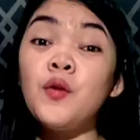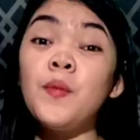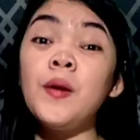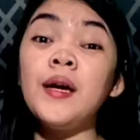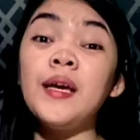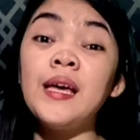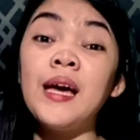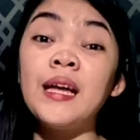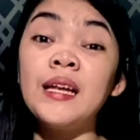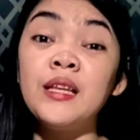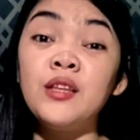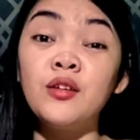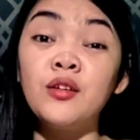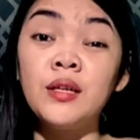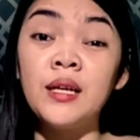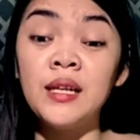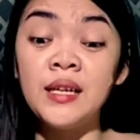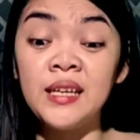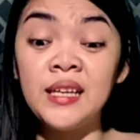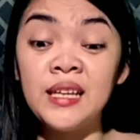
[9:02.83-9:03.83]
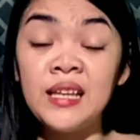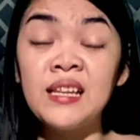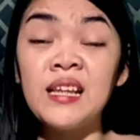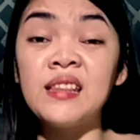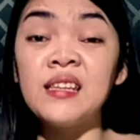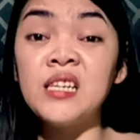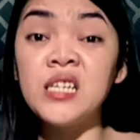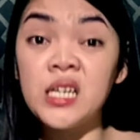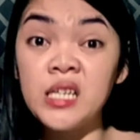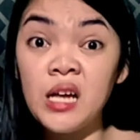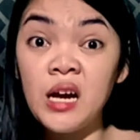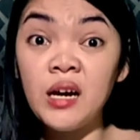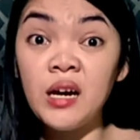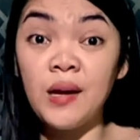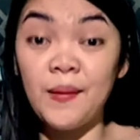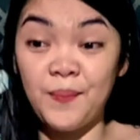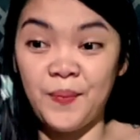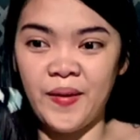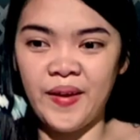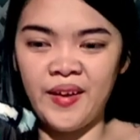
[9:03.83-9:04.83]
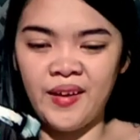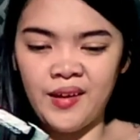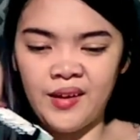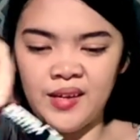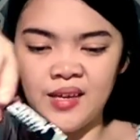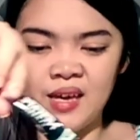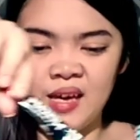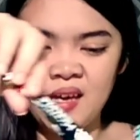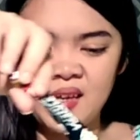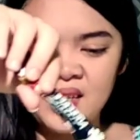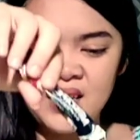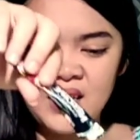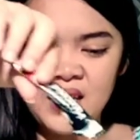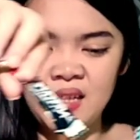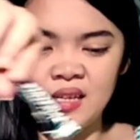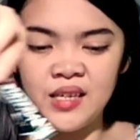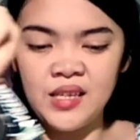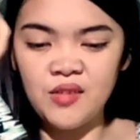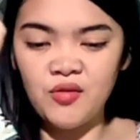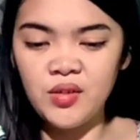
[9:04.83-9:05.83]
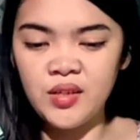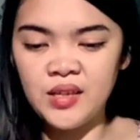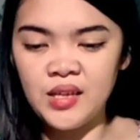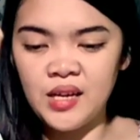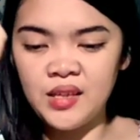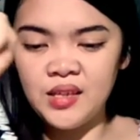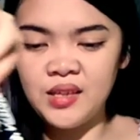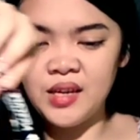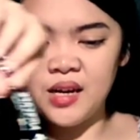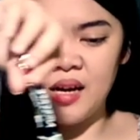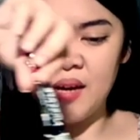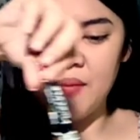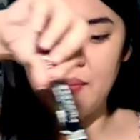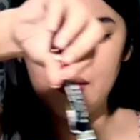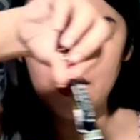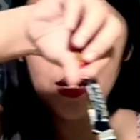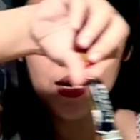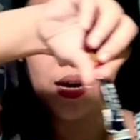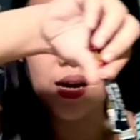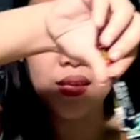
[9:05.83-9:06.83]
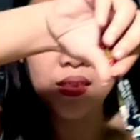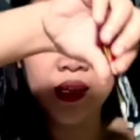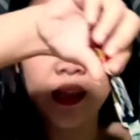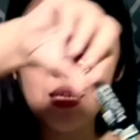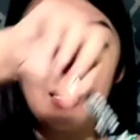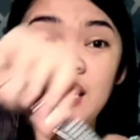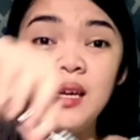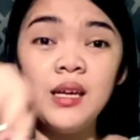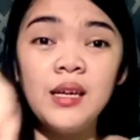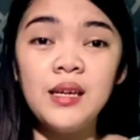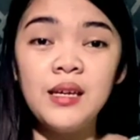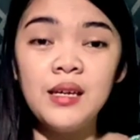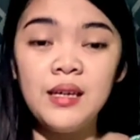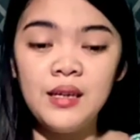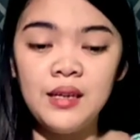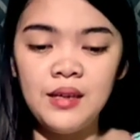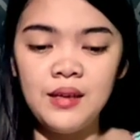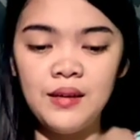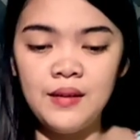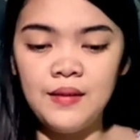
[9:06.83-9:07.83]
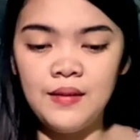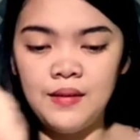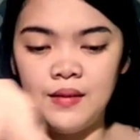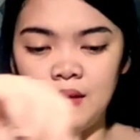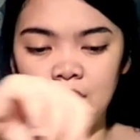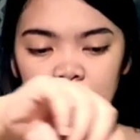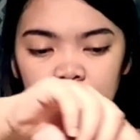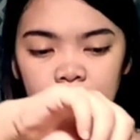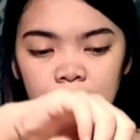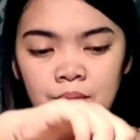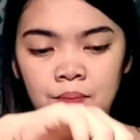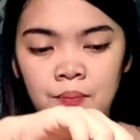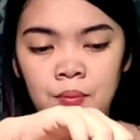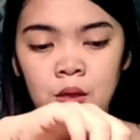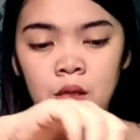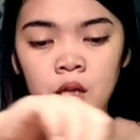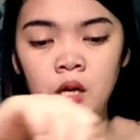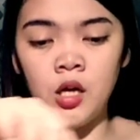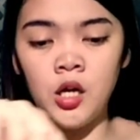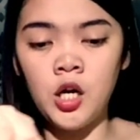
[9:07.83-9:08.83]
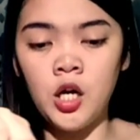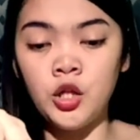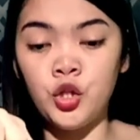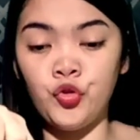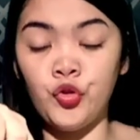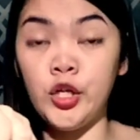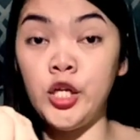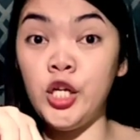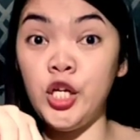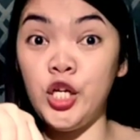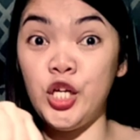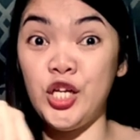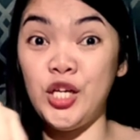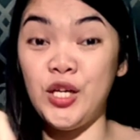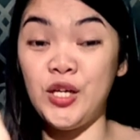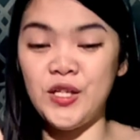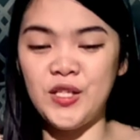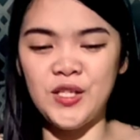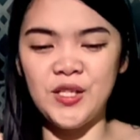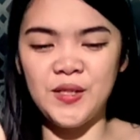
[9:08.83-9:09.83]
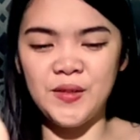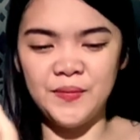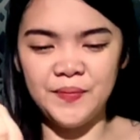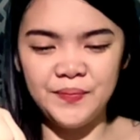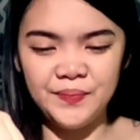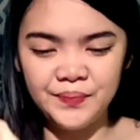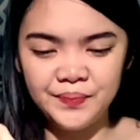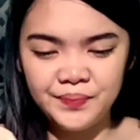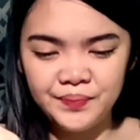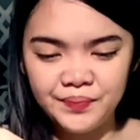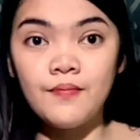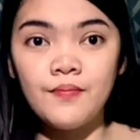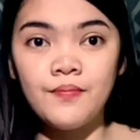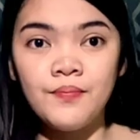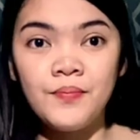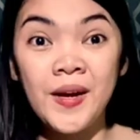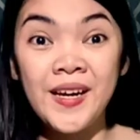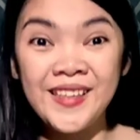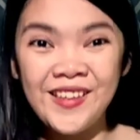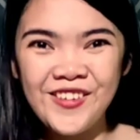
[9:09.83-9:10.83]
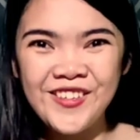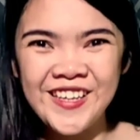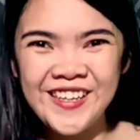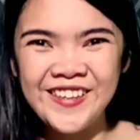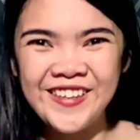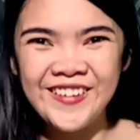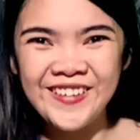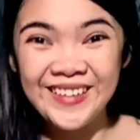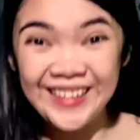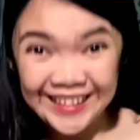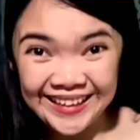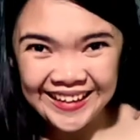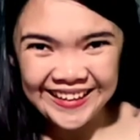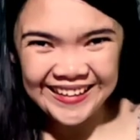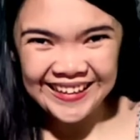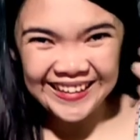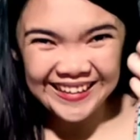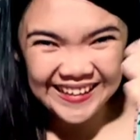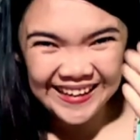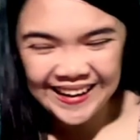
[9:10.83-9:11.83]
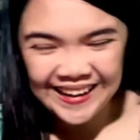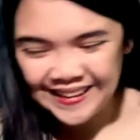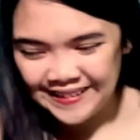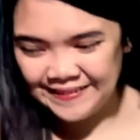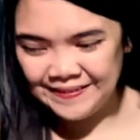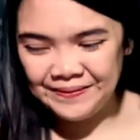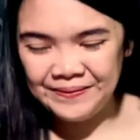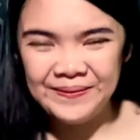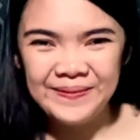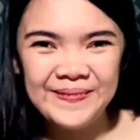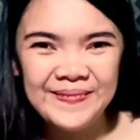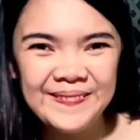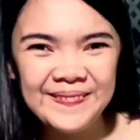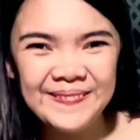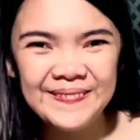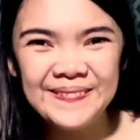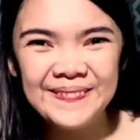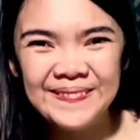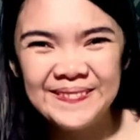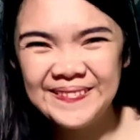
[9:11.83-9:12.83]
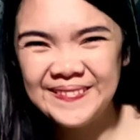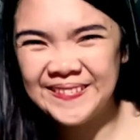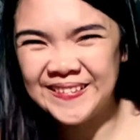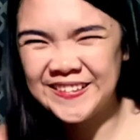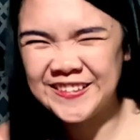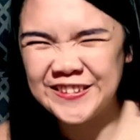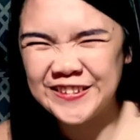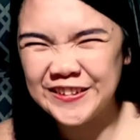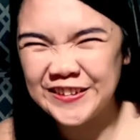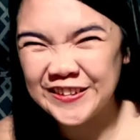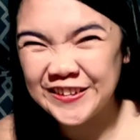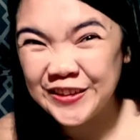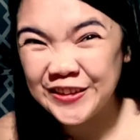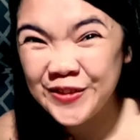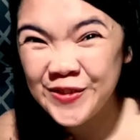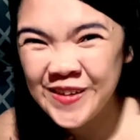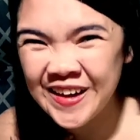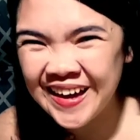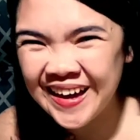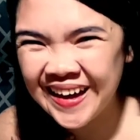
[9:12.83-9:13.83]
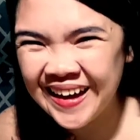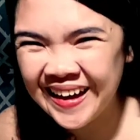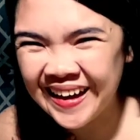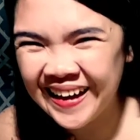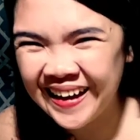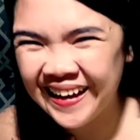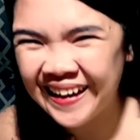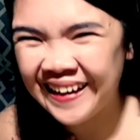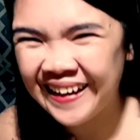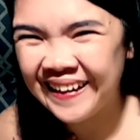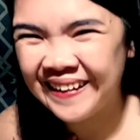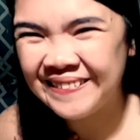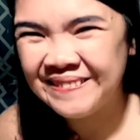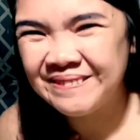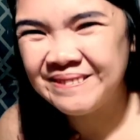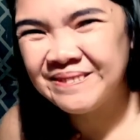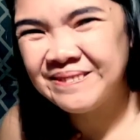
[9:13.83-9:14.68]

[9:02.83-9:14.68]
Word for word: Pagkayari nun, lalagyan na natin siya ng kape. Yes, lalagyan ulit natin ng kape ang ating pinaka drinks. Pakita ko sa inyo. Ayan, halika. Gusto nyo to eh.